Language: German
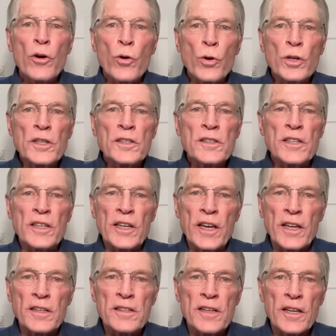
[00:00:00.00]
und die
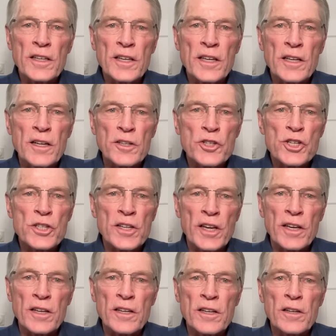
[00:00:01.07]
hinter ihnen
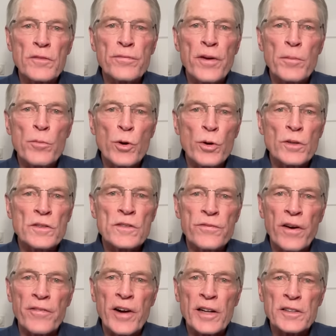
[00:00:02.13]
stehenden
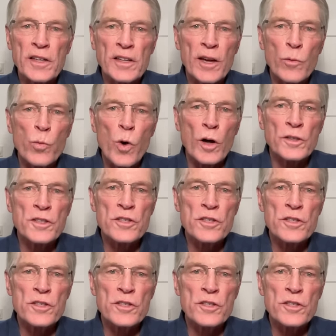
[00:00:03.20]
Vermögensverwalter der Wall